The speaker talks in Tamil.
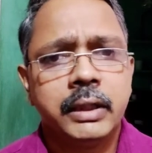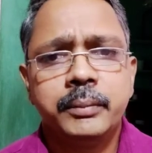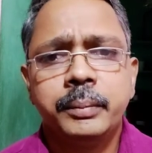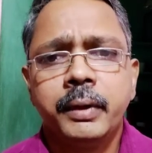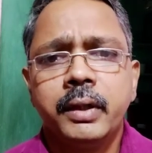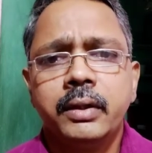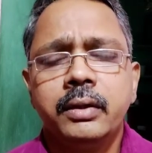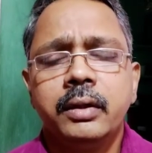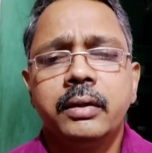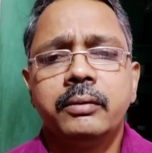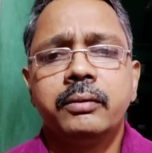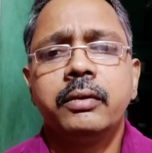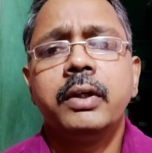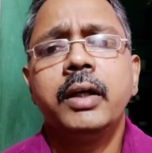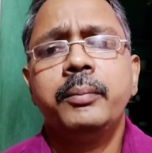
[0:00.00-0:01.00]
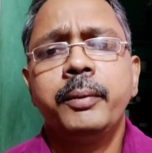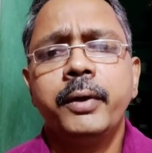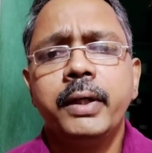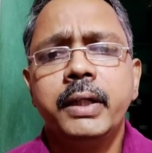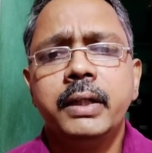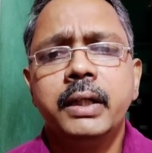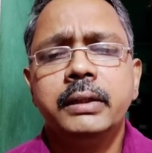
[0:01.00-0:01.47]
செக் பண்ணணும் உள்ளே
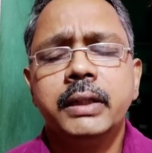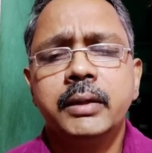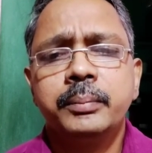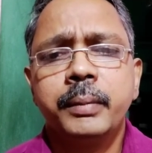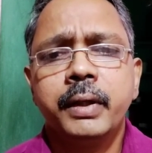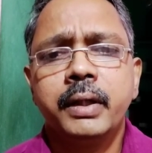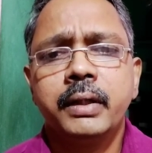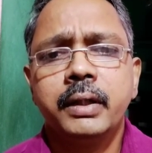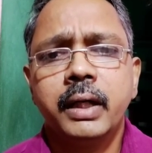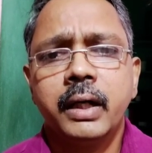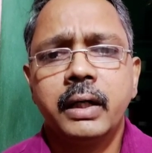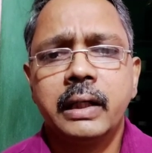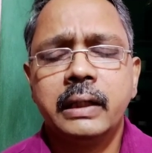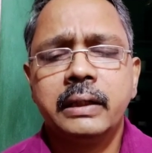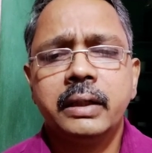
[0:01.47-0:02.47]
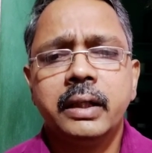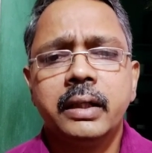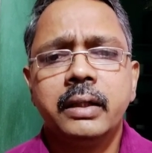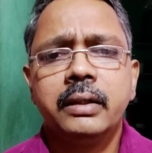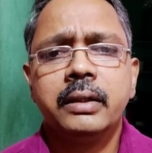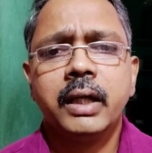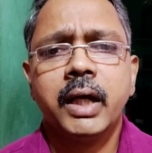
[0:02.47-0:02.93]
போயிட்டு தான் செக் பண்ணுறது நாங்கள்லாம்
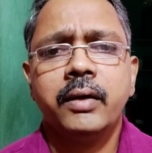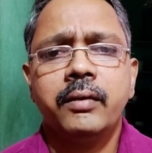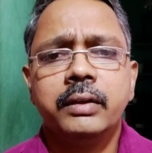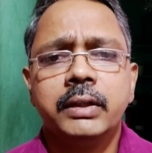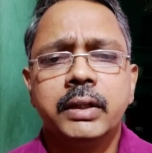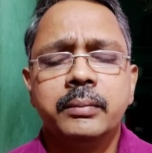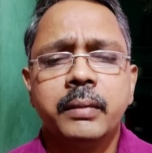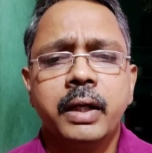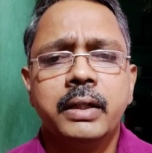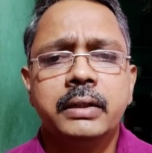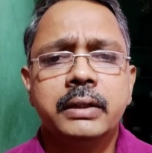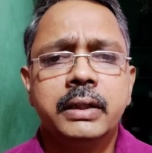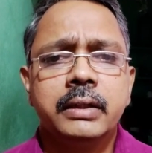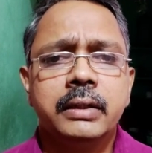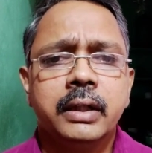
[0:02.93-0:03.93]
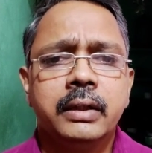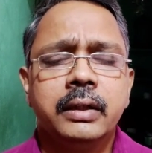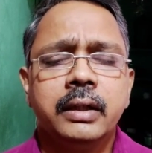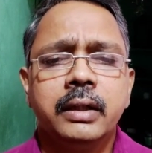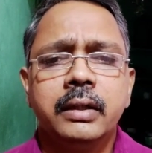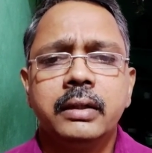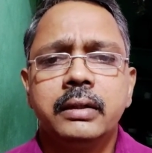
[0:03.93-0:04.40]
ஏறுறதுக்கு அவசரமாக
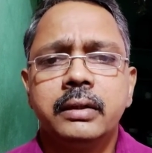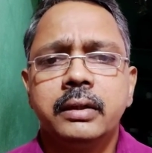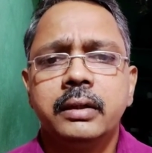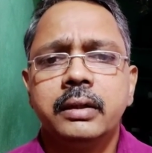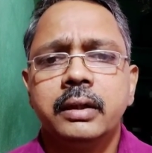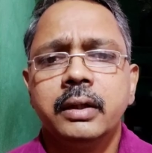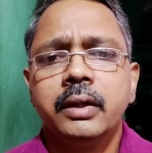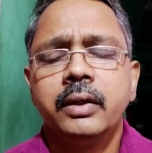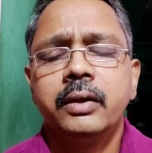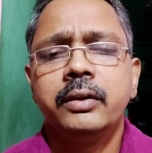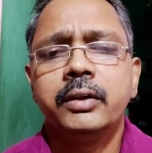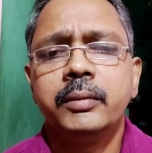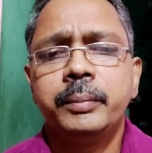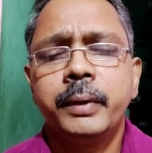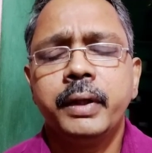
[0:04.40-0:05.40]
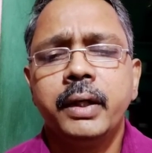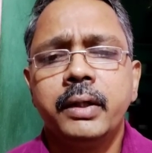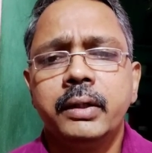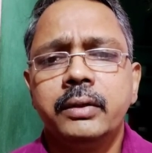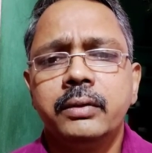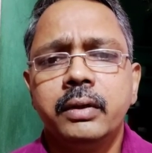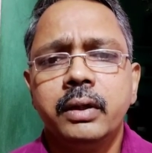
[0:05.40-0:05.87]
அர்ஜென்ட்டாக ஏறுறதுக்கு இது ப
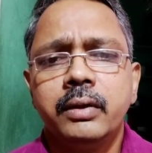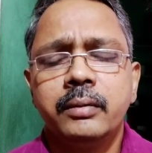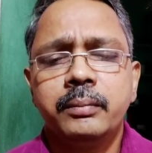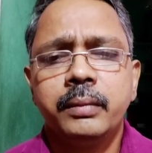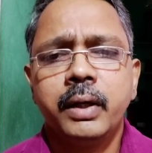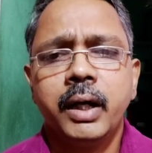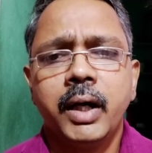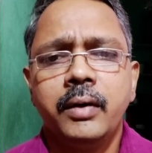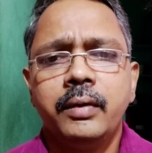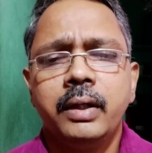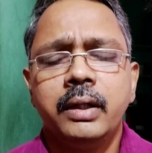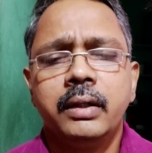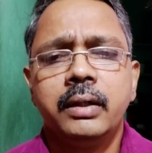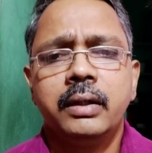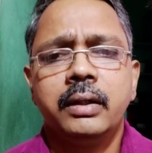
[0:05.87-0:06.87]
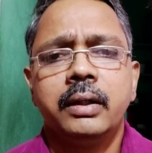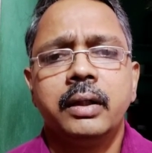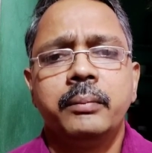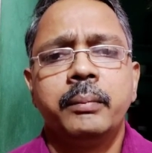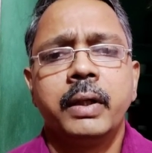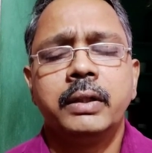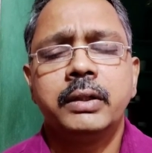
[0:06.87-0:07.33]
இதுவாக ரொம்ப ஆவலாக
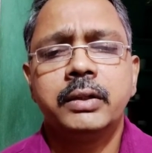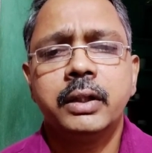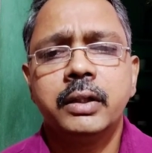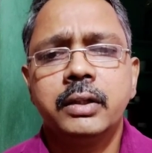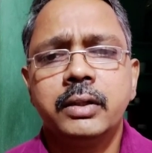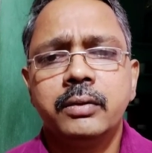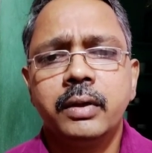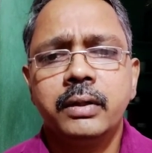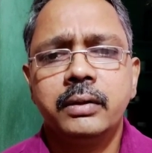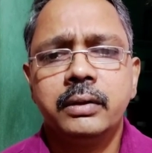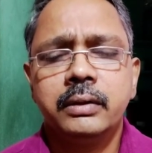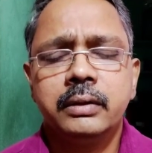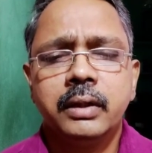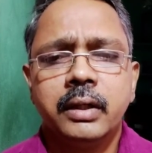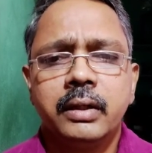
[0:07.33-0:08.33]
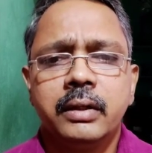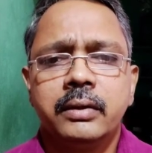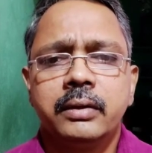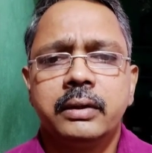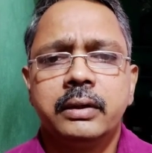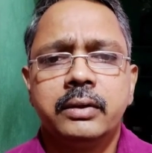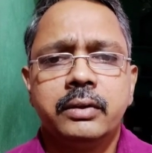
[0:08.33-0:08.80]
பஸ் எடுத்துருவான்னு
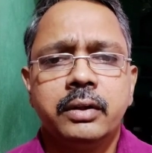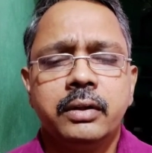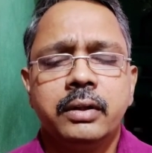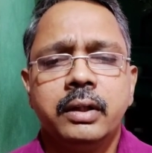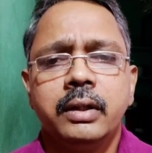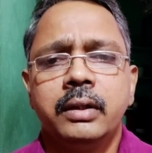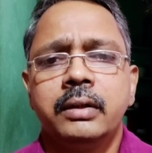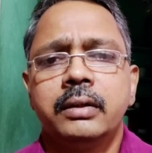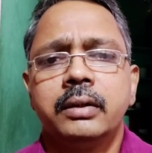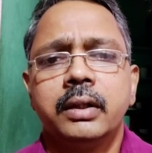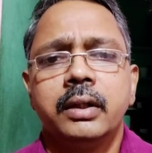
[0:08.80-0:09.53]
நாங்கள் இருக்கோம்ல